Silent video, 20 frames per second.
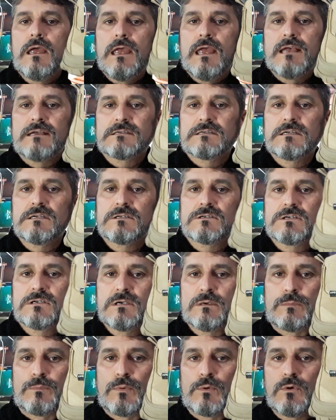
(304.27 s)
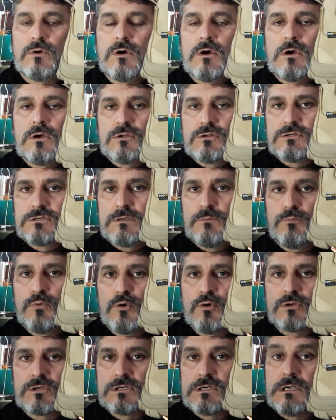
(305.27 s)
esse tipo de
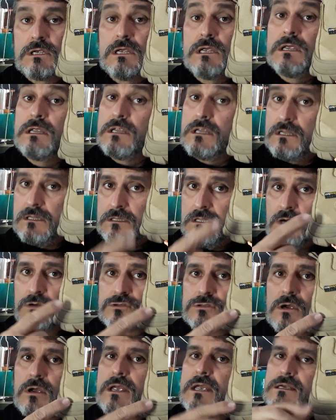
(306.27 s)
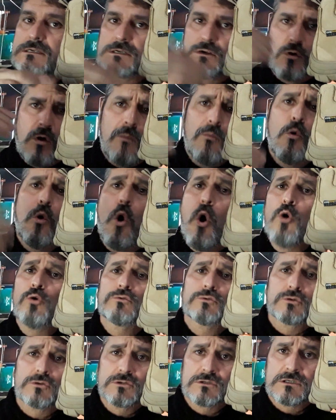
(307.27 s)
boot e não só esse, como
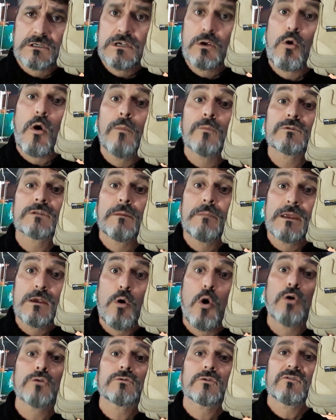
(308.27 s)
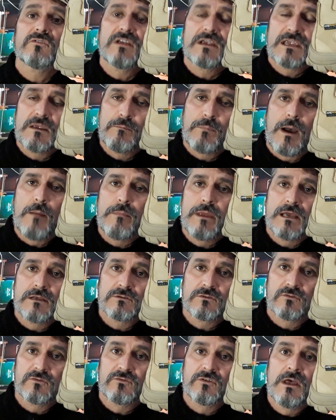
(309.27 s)
outros e como também outros
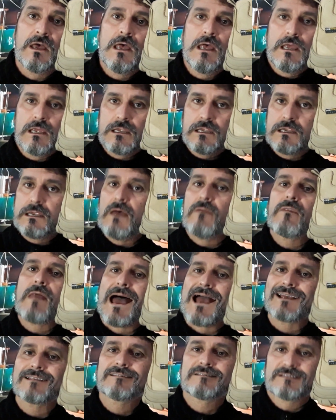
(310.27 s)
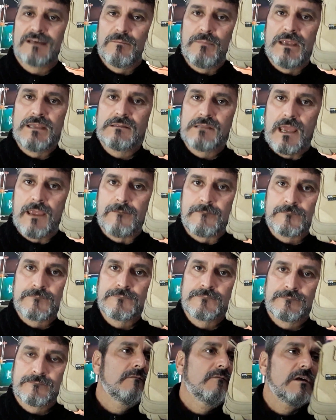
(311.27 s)
equipamentos que a Dax também tem.
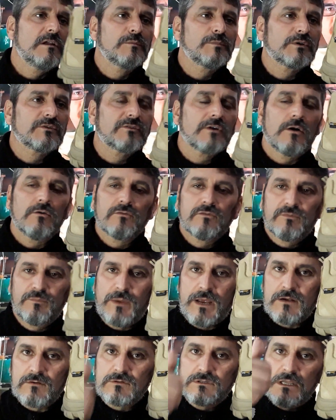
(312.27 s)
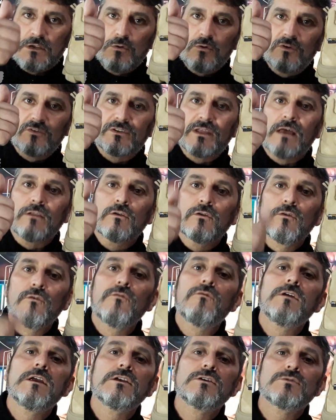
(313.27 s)
Fala pessoal, espero que tenham gostado do
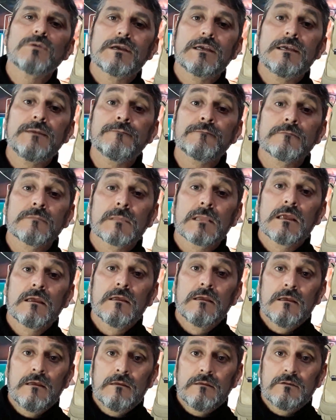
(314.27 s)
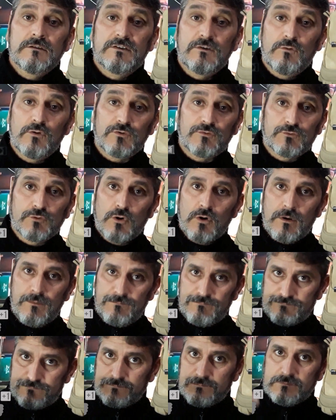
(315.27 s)
vídeo aí. Se
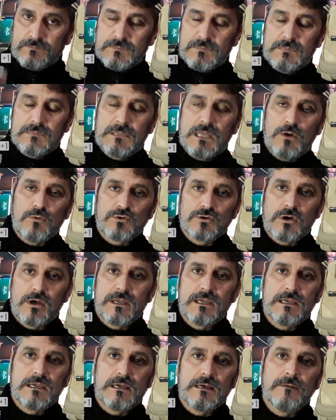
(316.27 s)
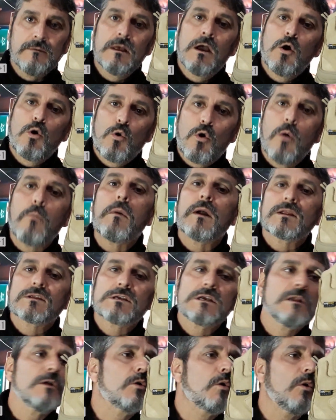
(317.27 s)
gostou, dê um joinha, compartilhe